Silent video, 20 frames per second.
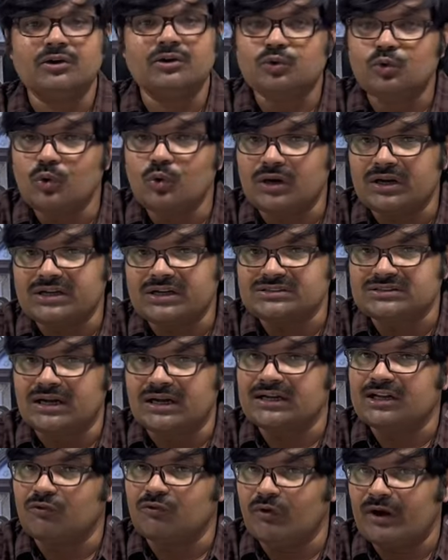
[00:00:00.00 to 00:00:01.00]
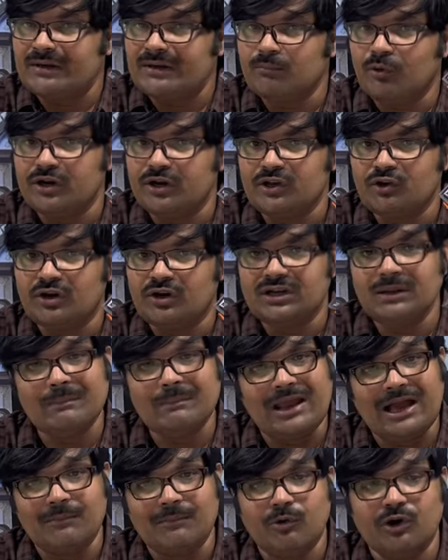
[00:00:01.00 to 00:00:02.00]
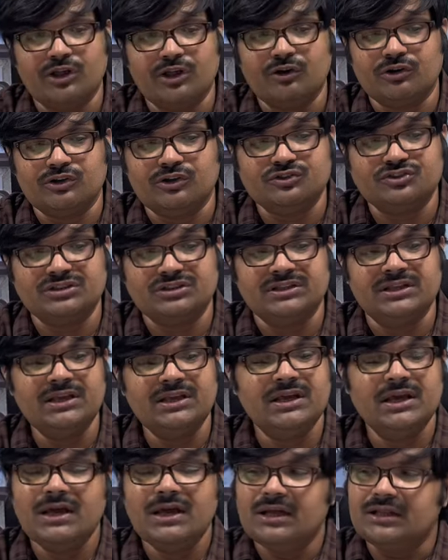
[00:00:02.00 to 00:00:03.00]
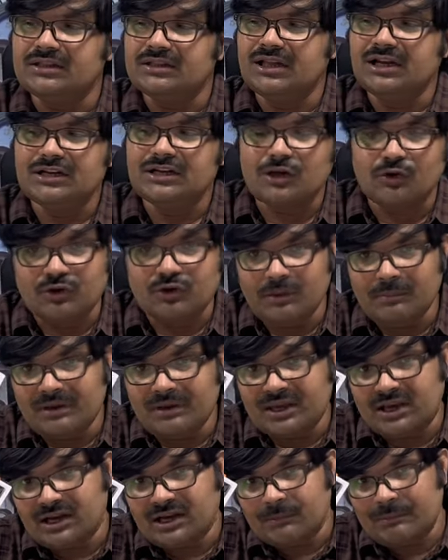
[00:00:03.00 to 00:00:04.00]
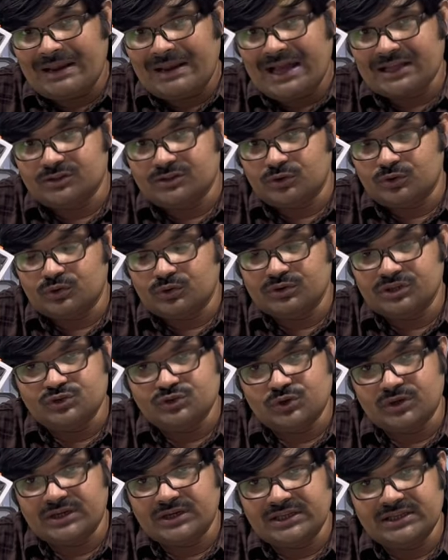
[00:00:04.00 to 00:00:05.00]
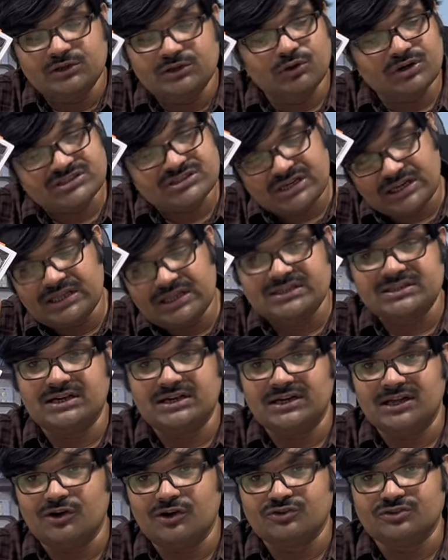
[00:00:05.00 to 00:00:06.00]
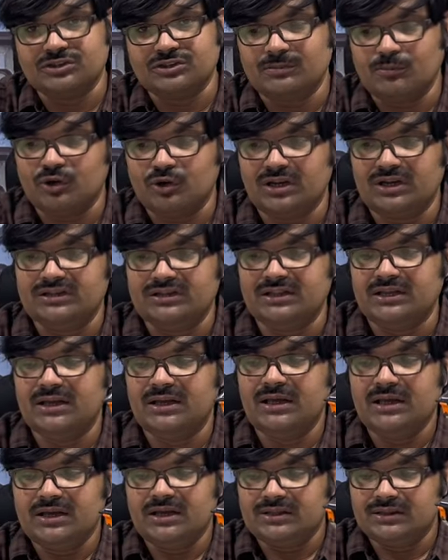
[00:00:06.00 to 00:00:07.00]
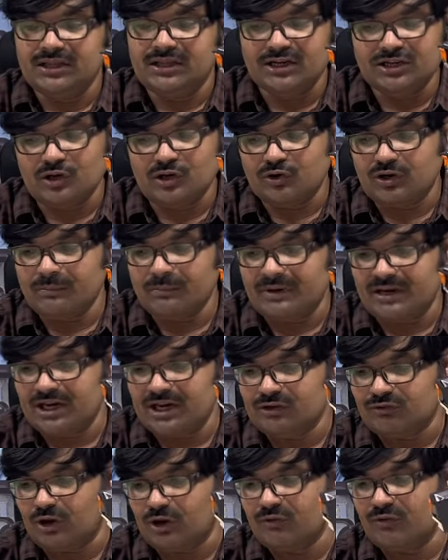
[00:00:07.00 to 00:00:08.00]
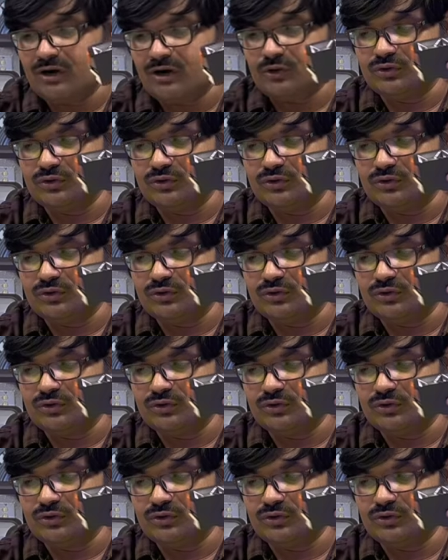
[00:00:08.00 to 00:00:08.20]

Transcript: టూ కలర్స్ అంటే వైట్ బాడీ ఒకటి బ్లాక్ బాడీ ఒకటి వచ్చింది దీంట్లో కూడా మీకు ఇక్కడ బ్లాక్ తోటి ఉంది చూడండి ఇది కూడా చాలా గా వస్తుంది మోడల్ ఇది దీంట్లో కూడా మనకి ట్వెల్వ్ వాట్